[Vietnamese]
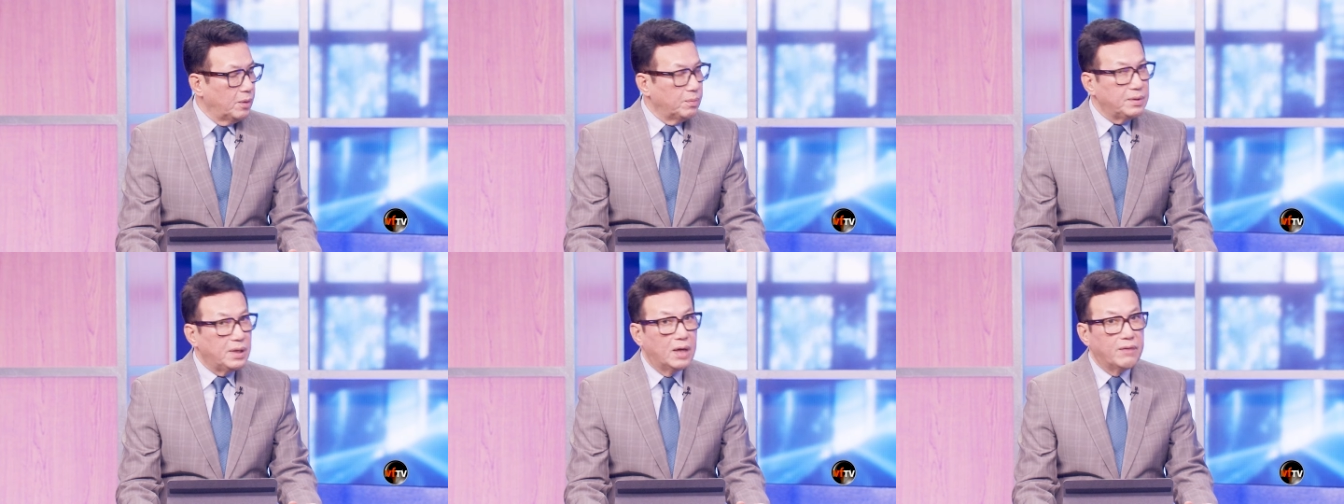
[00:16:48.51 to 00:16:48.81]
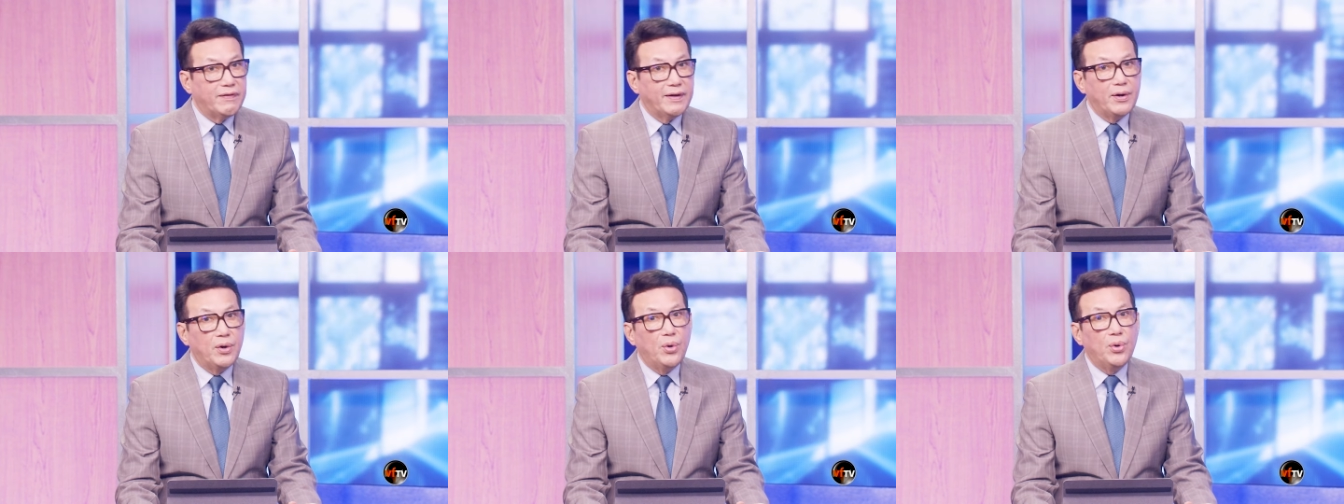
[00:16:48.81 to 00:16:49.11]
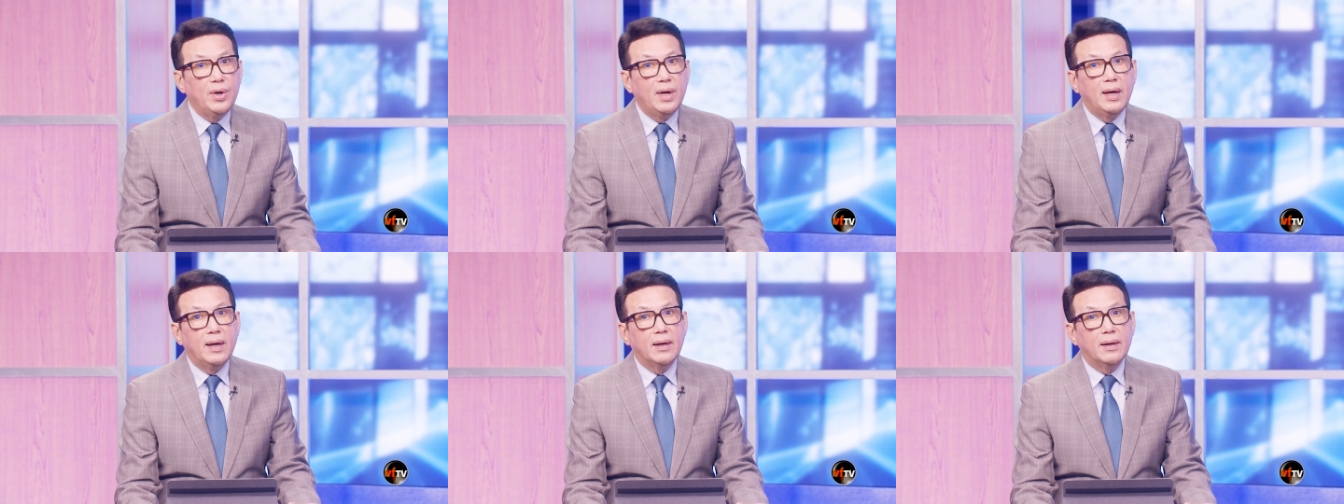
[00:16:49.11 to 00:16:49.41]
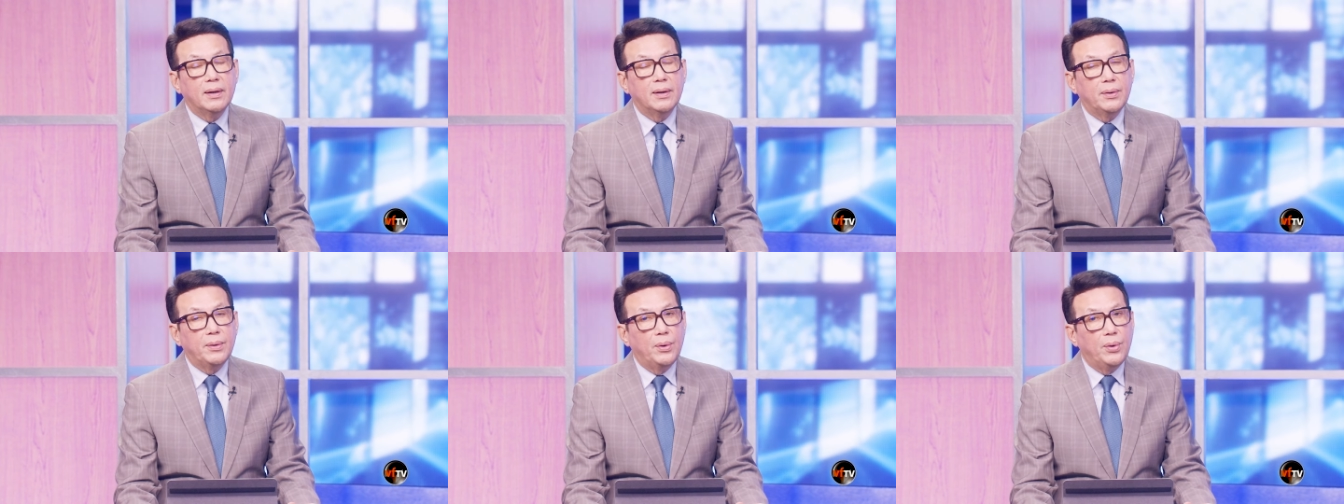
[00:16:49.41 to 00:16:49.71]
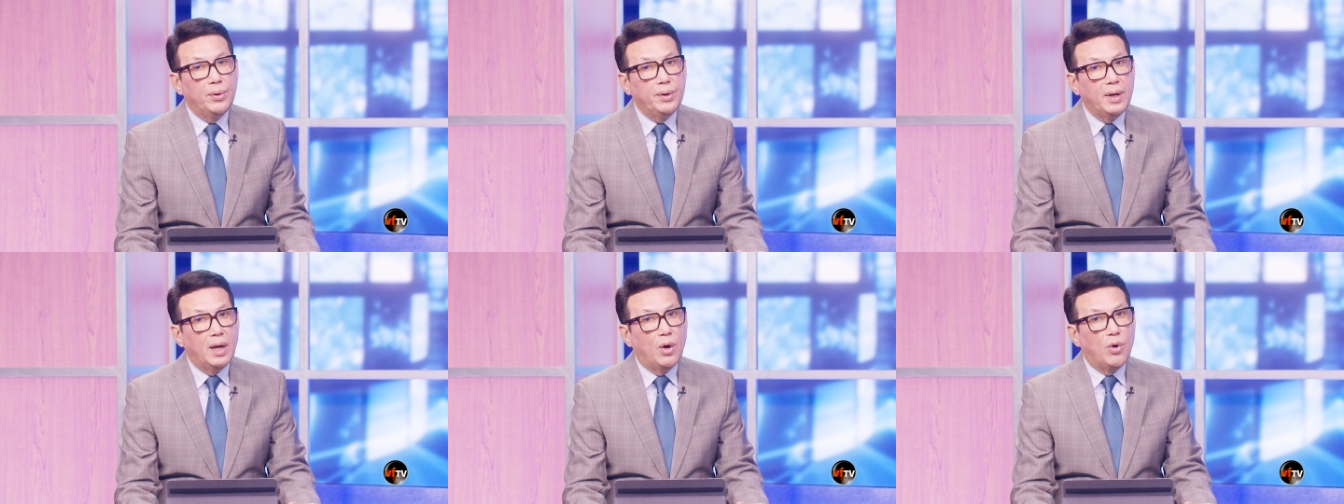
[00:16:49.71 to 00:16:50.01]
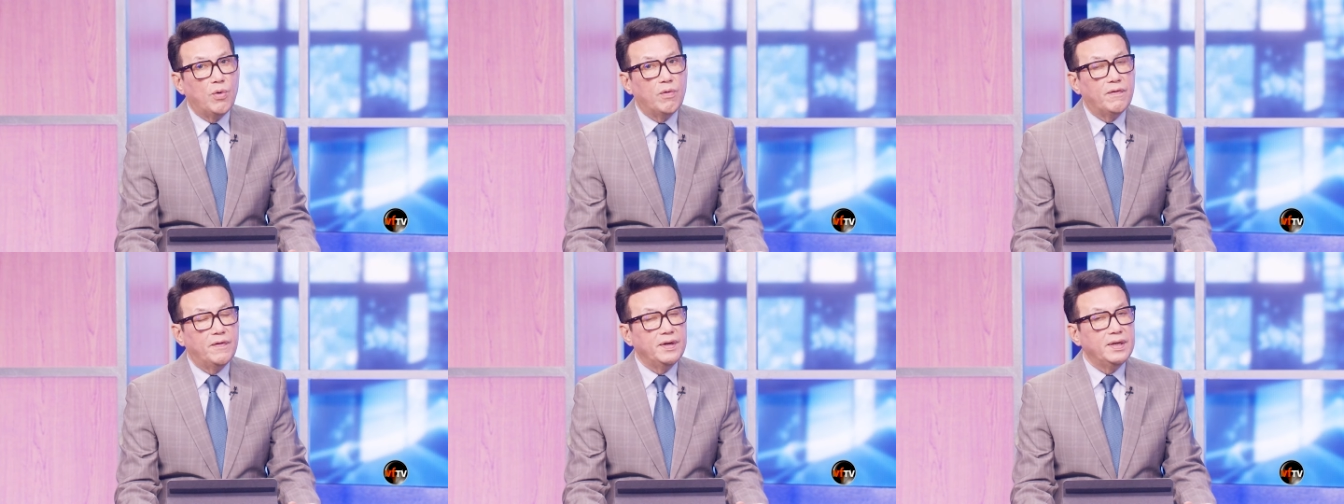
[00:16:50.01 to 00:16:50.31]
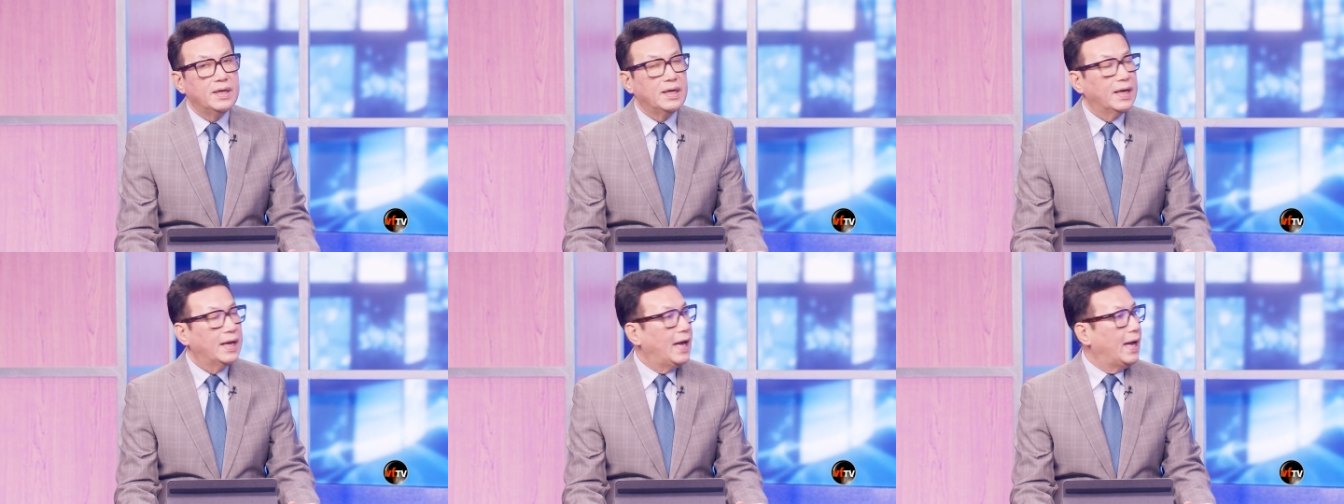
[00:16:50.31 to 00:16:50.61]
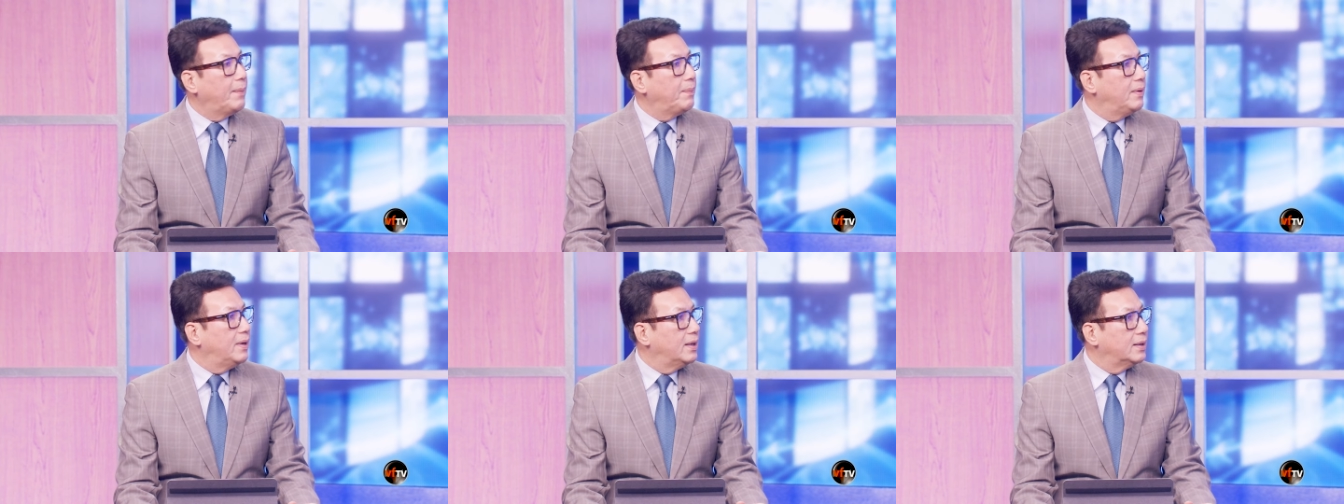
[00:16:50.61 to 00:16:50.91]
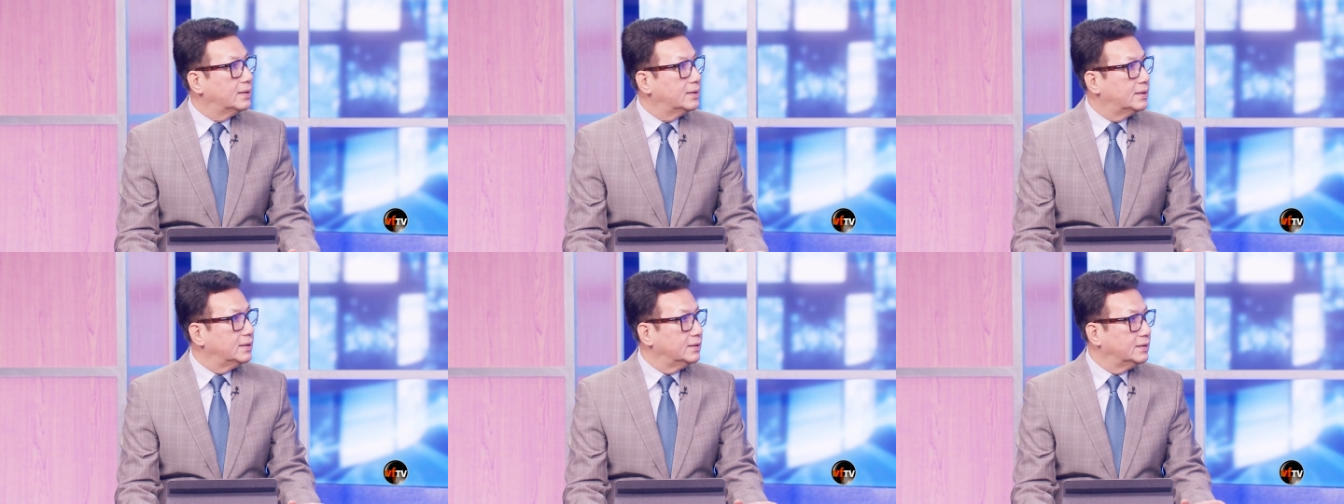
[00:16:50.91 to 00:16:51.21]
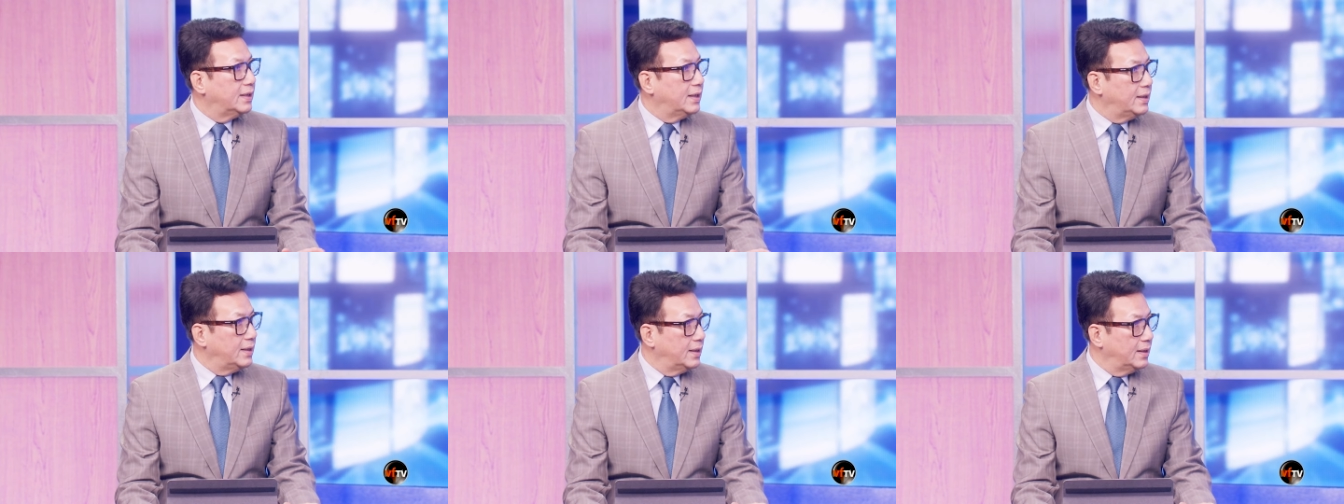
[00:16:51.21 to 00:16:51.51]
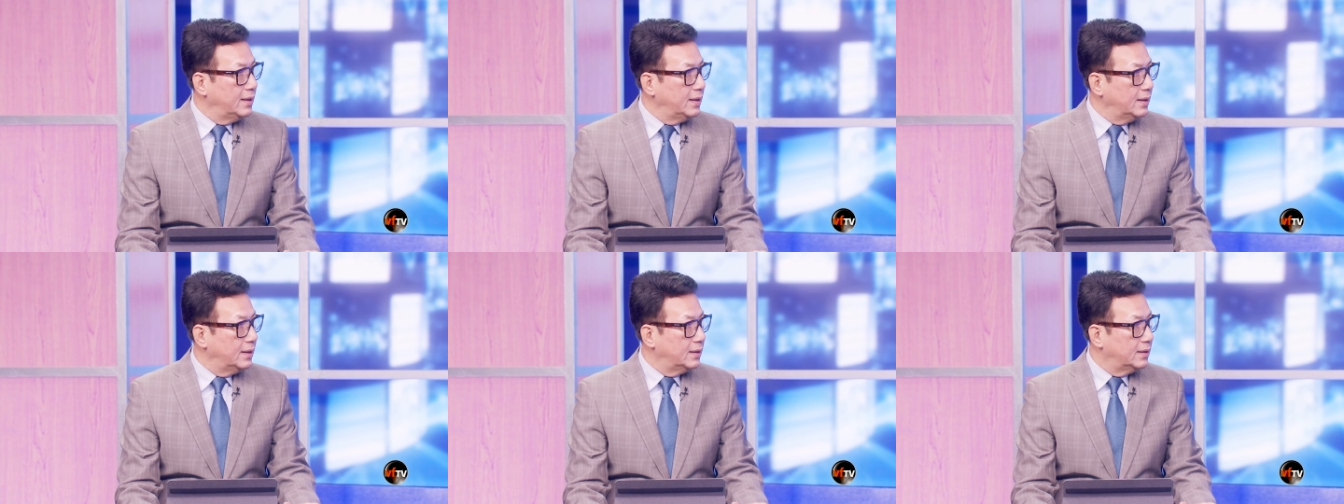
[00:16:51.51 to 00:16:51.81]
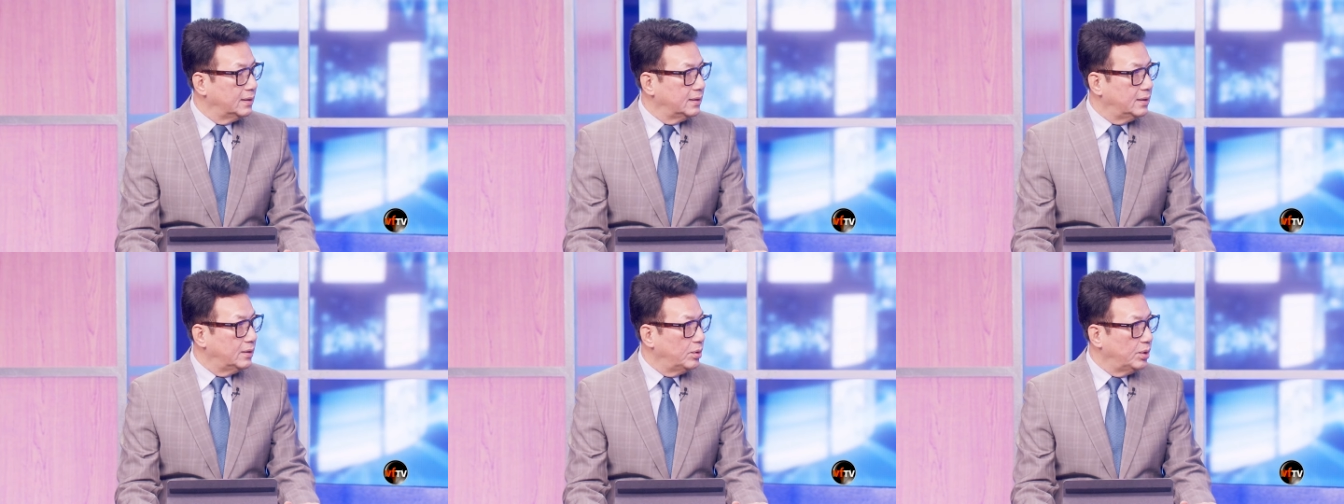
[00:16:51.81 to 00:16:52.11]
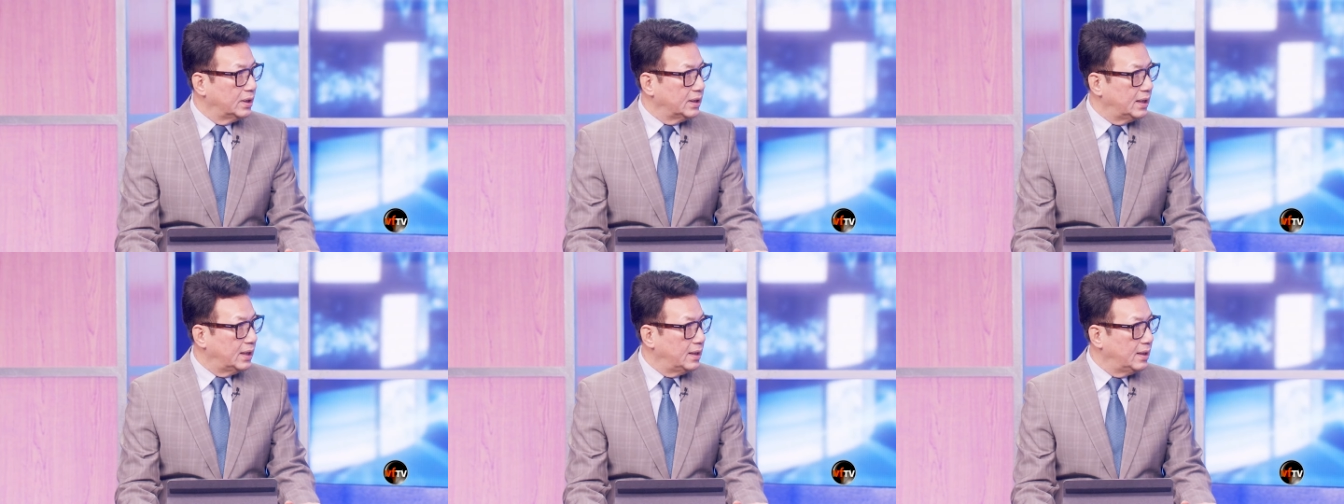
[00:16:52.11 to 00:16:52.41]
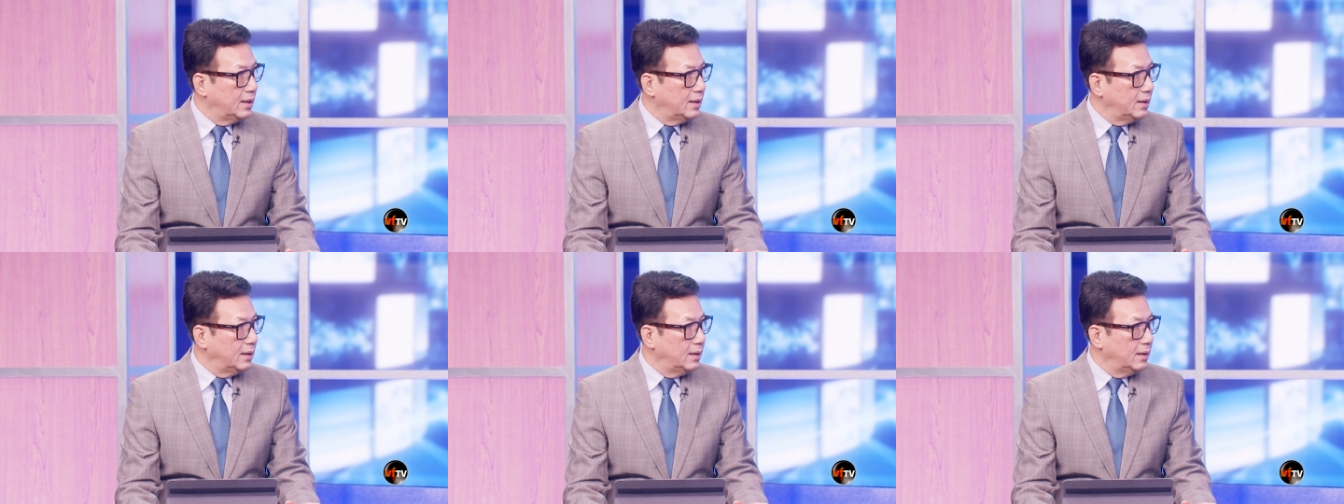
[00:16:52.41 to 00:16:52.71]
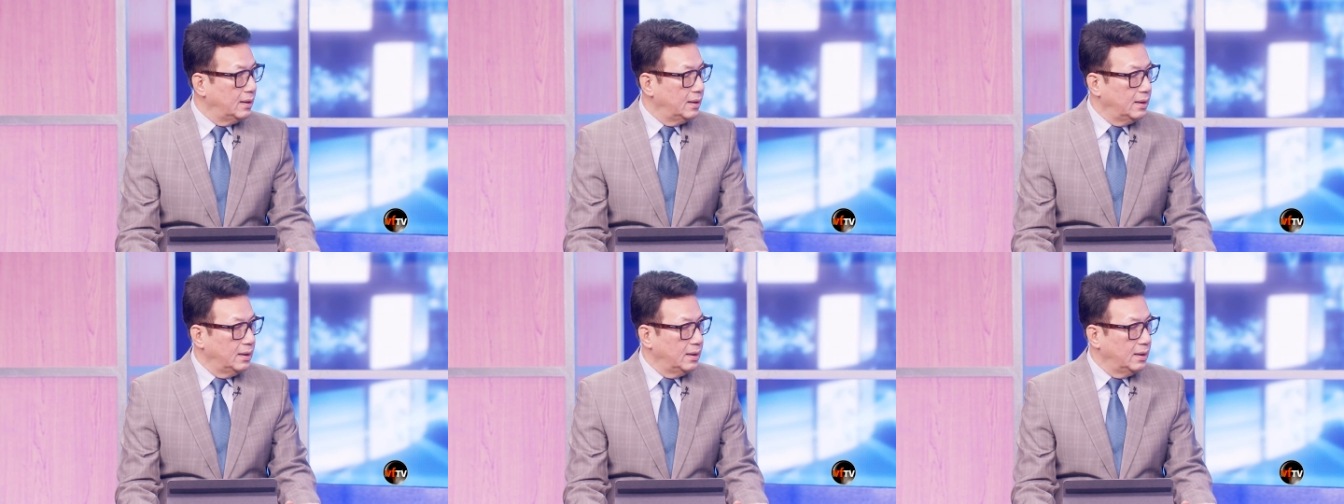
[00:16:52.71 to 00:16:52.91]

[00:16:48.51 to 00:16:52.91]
đồng thời phải đối à, đối đầu với những cái áp lực từ thế giới từ dư luận thế giới